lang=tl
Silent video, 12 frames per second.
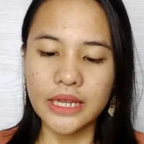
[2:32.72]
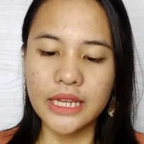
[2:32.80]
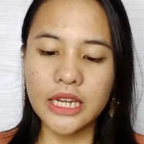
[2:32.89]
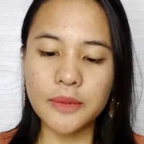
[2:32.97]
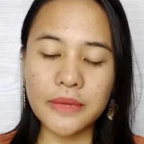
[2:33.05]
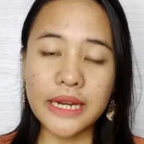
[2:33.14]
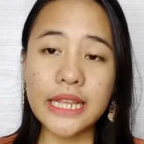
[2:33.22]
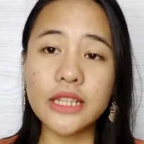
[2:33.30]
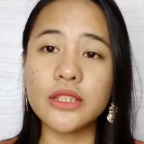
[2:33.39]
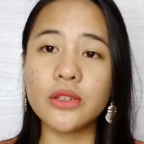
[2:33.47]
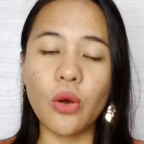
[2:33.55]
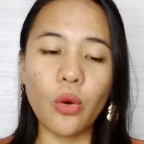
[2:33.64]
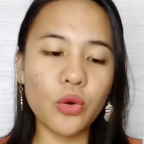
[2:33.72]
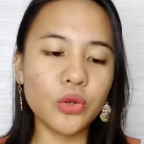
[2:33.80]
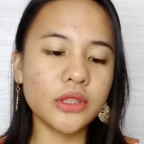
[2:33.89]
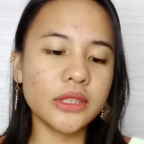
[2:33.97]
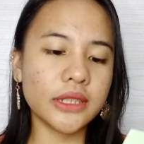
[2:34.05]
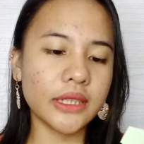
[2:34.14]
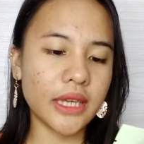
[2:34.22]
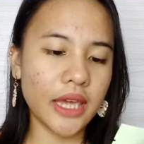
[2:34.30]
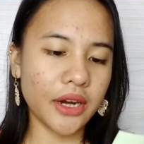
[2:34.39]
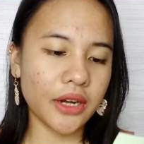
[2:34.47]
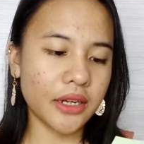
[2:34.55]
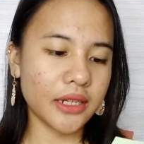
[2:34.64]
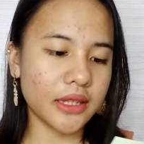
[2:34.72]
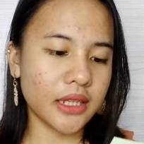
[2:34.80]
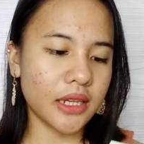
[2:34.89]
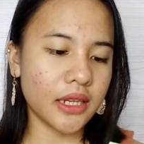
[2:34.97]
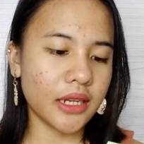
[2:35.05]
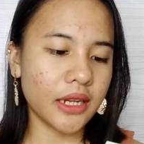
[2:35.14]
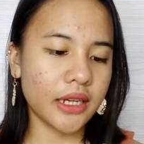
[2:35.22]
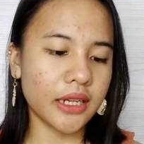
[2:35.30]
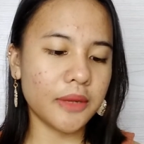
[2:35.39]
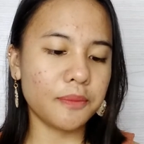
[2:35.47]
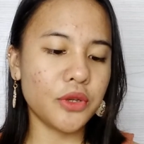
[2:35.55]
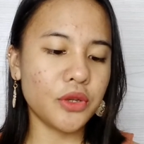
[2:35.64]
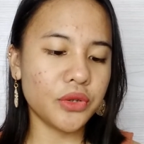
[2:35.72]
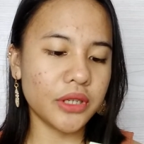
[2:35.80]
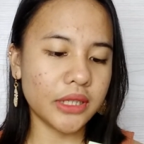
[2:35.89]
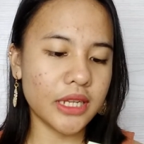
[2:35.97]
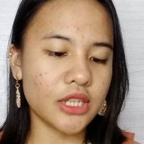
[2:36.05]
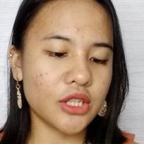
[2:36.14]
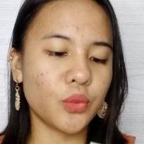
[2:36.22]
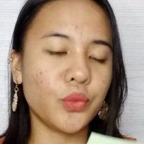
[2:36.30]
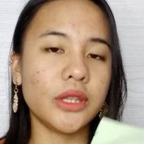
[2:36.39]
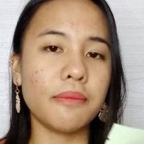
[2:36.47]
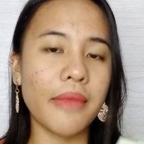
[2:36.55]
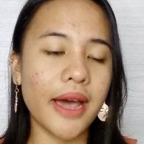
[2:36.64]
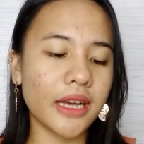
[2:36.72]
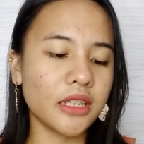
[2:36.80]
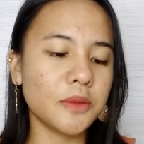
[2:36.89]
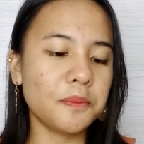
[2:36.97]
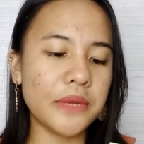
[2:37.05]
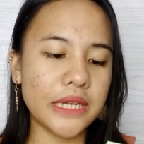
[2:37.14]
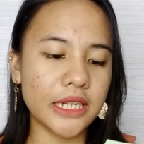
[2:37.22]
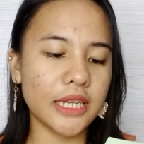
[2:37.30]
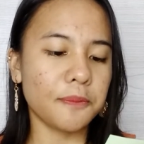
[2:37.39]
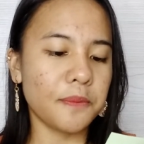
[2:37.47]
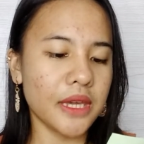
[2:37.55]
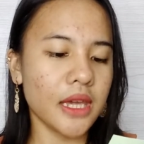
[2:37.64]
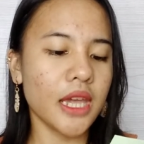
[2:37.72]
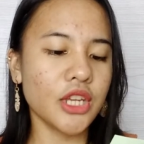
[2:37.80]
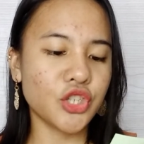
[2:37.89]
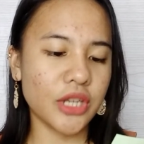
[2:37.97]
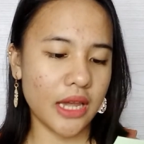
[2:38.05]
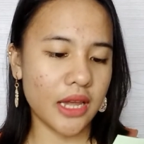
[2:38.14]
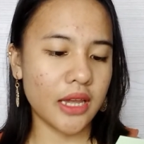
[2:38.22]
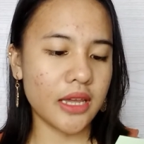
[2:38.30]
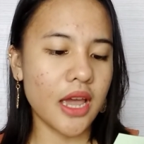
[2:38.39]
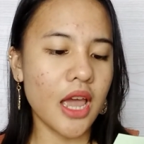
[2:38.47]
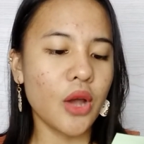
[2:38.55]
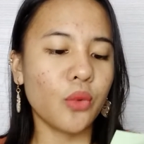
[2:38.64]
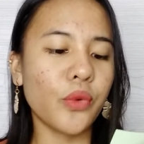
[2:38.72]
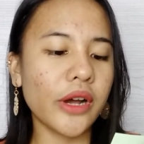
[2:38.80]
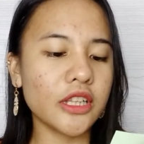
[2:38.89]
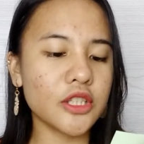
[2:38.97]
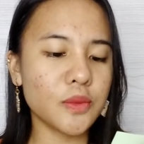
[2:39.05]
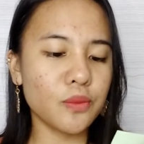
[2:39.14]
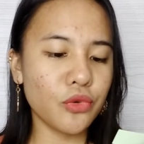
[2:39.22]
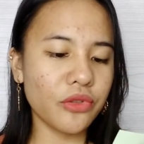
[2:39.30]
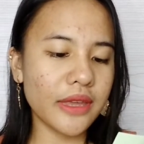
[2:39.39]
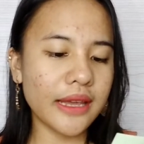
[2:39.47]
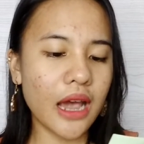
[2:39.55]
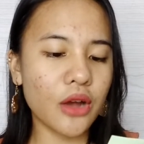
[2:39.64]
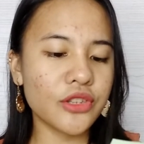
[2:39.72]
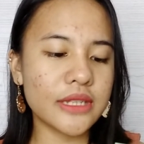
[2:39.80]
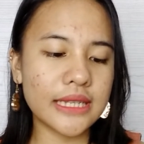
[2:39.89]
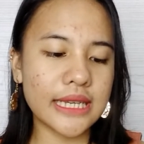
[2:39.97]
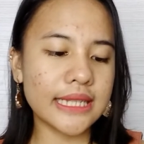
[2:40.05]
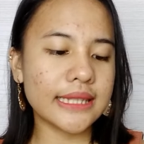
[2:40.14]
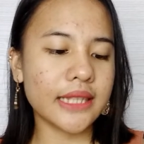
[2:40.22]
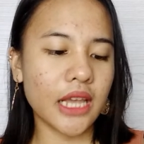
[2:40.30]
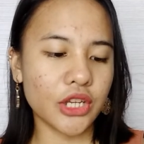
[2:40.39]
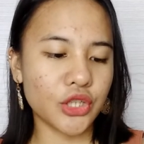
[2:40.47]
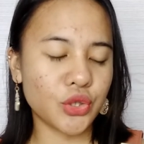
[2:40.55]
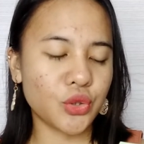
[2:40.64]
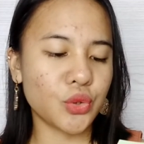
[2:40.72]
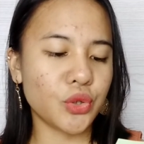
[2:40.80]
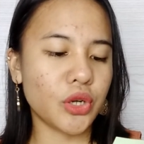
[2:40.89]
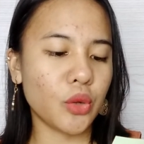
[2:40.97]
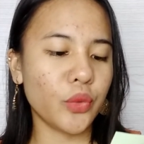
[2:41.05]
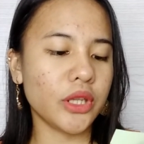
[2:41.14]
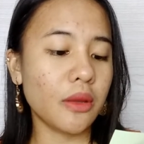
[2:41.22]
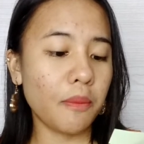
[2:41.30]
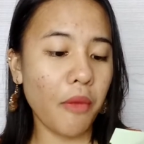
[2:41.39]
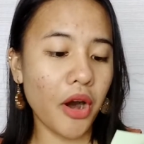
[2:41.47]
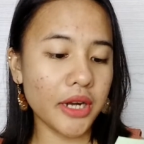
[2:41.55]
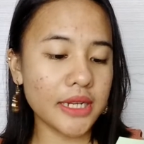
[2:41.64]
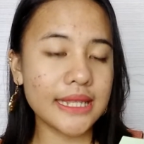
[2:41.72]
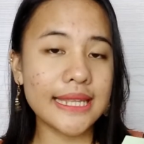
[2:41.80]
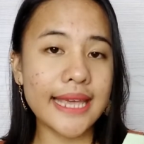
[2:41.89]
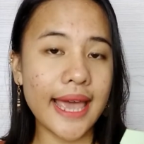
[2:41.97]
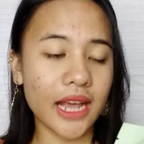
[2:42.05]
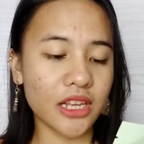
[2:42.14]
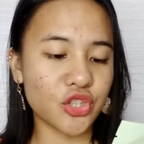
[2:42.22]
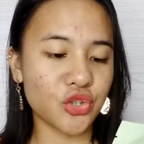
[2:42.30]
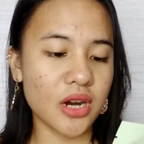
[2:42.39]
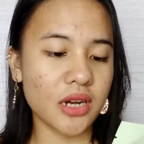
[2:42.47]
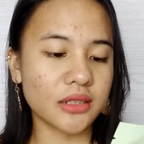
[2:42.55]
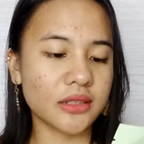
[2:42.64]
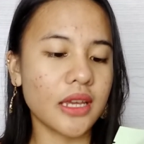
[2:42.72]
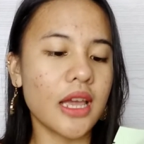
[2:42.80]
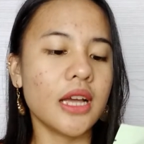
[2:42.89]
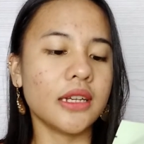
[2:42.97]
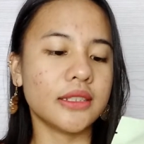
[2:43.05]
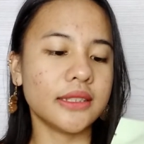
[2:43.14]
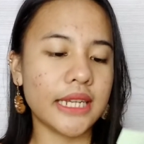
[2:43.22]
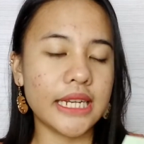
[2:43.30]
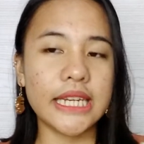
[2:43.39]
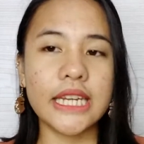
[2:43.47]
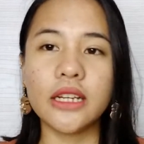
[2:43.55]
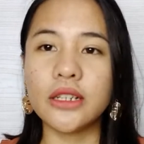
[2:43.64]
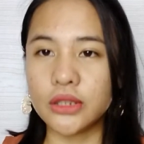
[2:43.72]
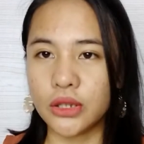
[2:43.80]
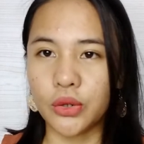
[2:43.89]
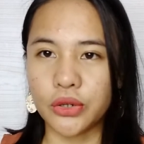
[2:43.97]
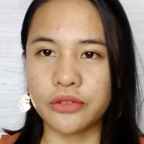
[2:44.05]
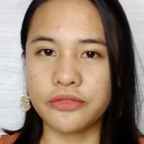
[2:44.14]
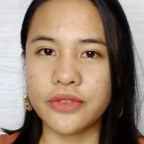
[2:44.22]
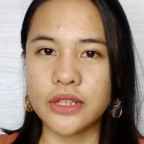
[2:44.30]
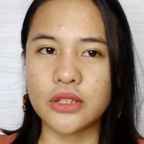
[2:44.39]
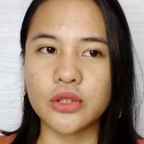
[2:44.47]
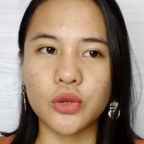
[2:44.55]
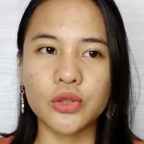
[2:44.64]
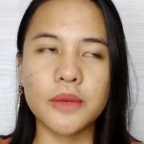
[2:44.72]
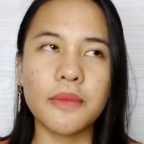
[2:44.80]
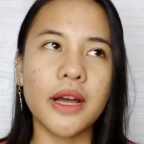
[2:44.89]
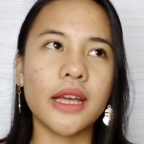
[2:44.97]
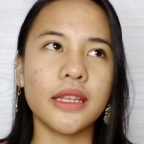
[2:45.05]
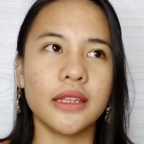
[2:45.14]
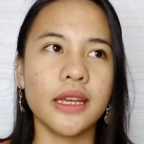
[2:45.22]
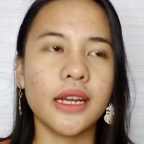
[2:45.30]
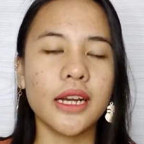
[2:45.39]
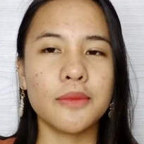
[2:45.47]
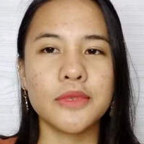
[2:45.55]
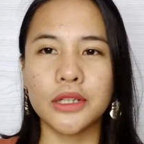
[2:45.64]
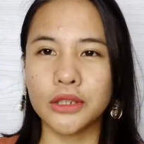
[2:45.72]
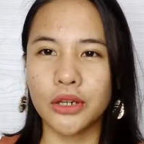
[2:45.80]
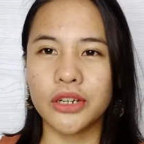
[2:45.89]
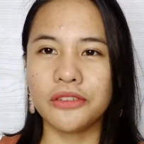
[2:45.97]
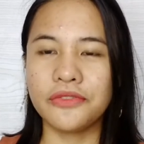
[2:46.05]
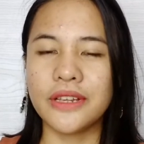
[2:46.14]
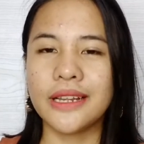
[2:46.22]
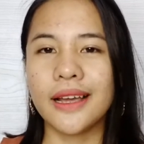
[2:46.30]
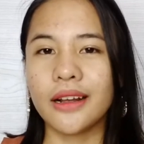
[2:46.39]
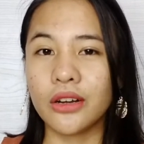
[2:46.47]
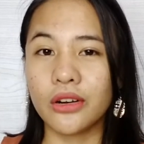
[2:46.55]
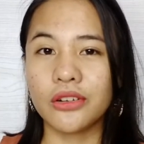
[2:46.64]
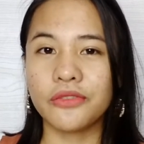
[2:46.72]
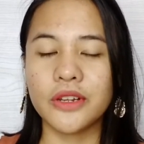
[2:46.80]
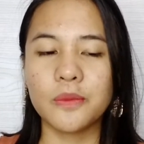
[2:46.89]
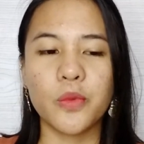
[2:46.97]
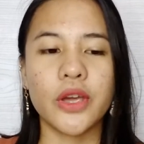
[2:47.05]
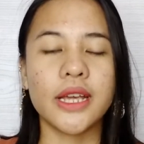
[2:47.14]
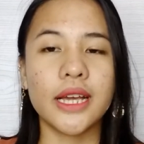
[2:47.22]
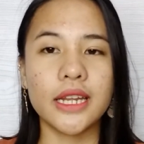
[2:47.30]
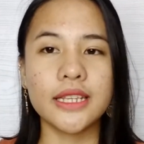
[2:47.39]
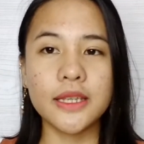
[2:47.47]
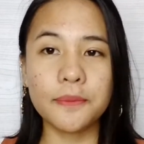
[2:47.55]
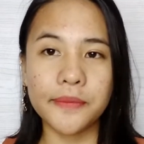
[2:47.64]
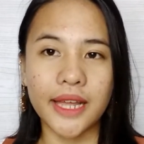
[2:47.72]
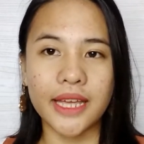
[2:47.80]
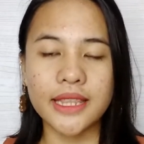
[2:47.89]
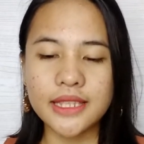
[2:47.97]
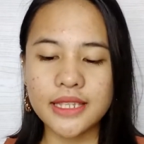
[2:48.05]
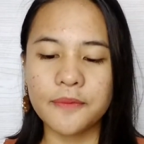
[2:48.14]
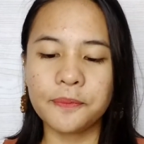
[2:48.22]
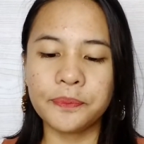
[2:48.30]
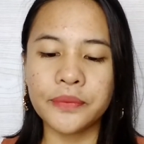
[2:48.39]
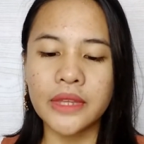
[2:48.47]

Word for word: eliminates old keratin and impurities with mild peeling PHA while smoothing out skin texture with parsley extract containing chlorophyll. So, sa mga hindi alam sa chlorophyll, ang chlorophyll po ay galing sa plants.